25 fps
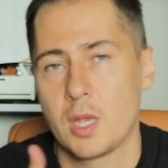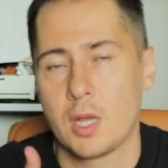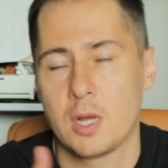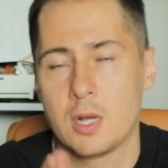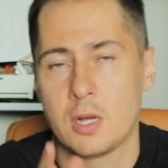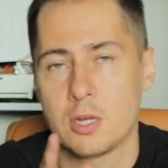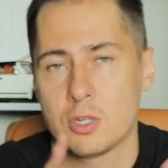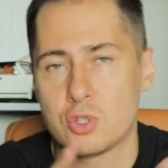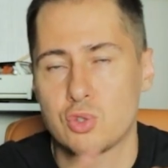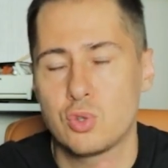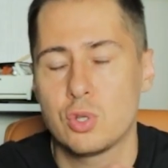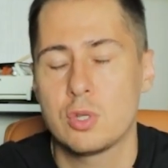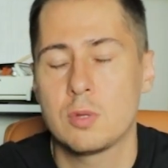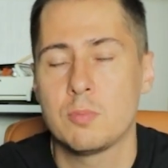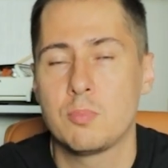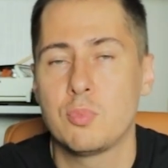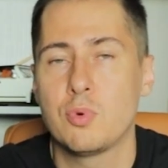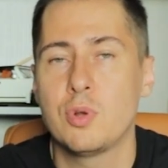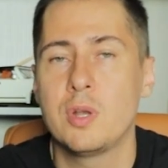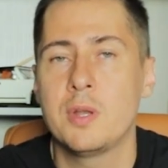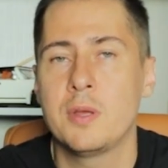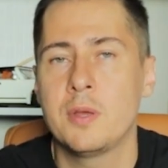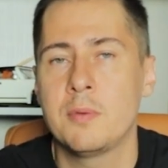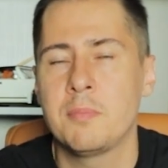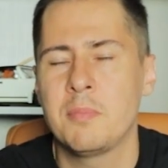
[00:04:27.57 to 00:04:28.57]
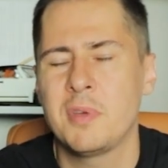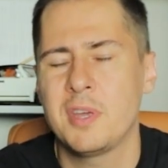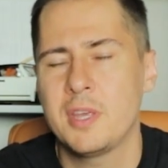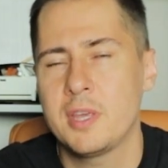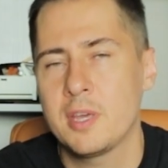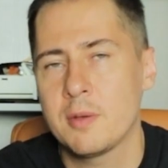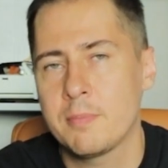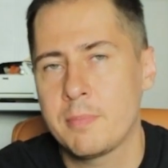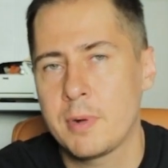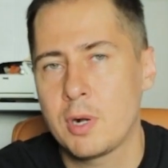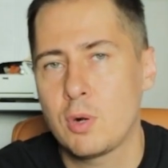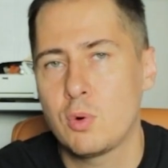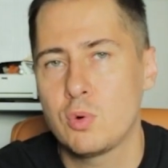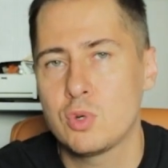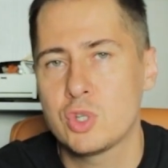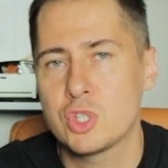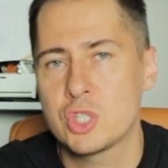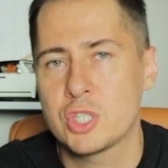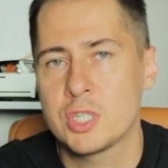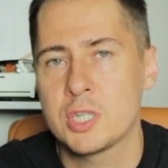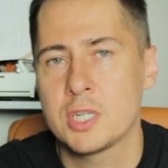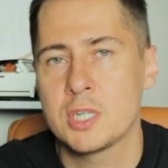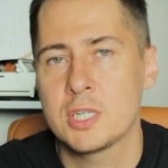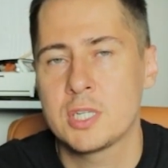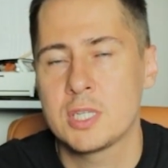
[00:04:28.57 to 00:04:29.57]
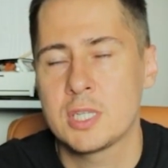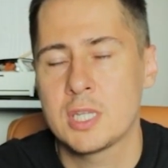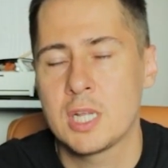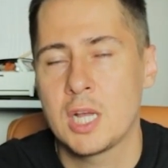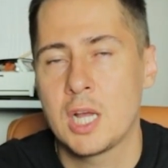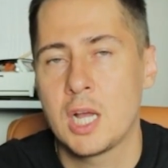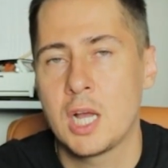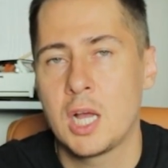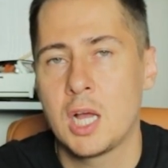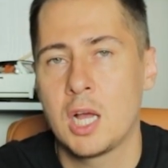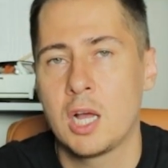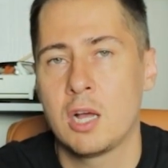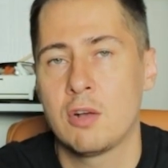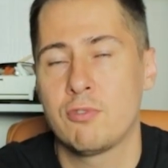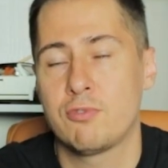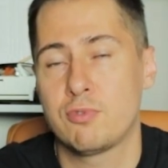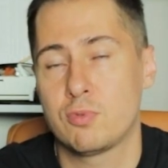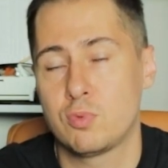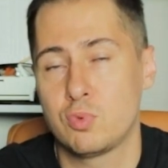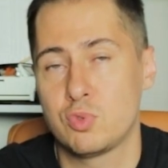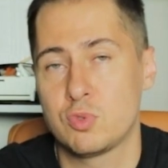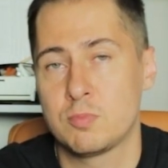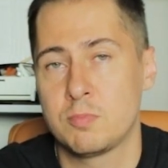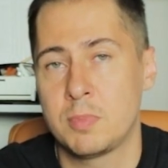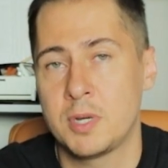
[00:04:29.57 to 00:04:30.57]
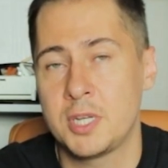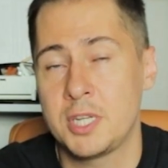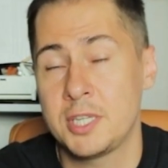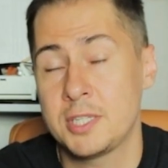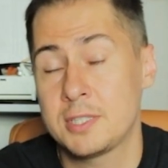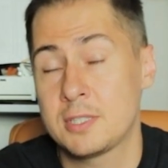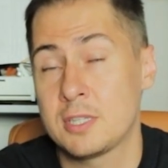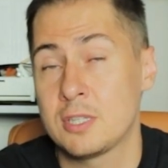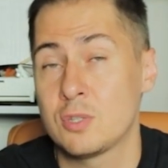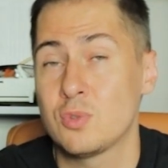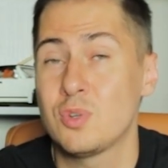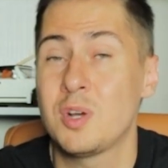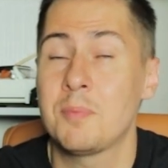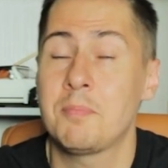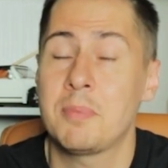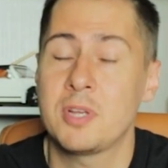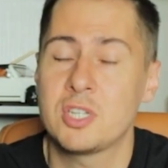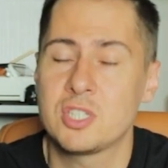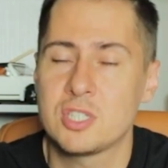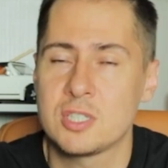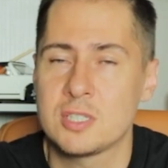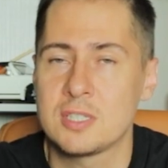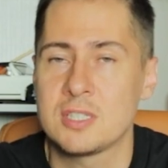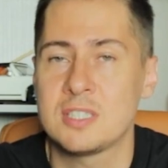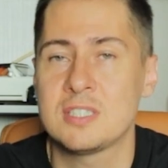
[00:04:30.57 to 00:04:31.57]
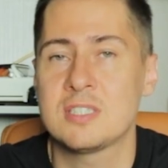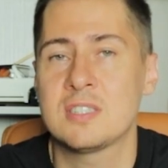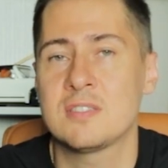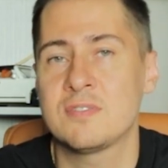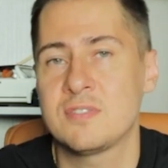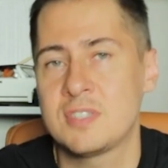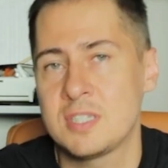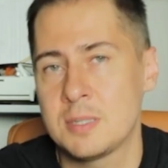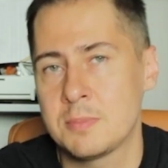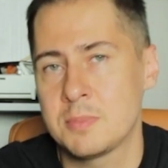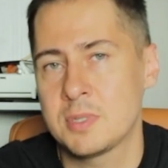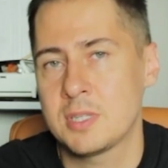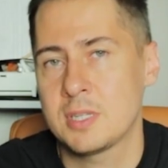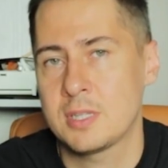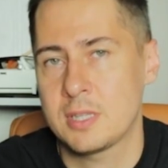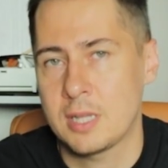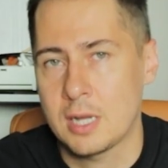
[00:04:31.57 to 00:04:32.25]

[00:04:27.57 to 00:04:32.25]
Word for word: а, что-то более-менее похожее на вкус бариста, но опять же не совсем это